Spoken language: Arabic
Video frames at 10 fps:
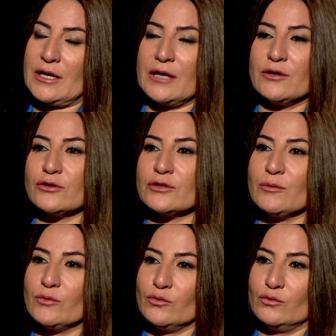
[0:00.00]
كان
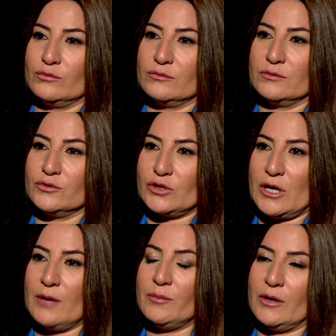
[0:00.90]
يعتبروه
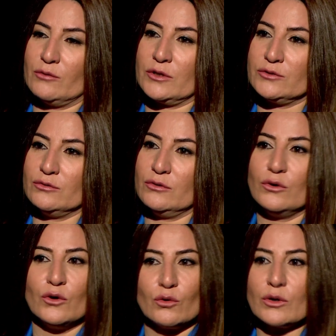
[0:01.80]
شاب أو رجل
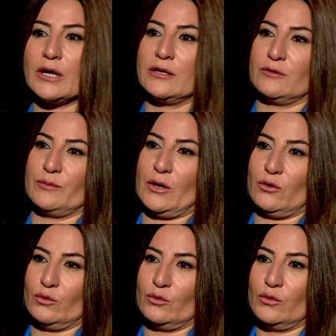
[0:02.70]
وكانوا يذبحوه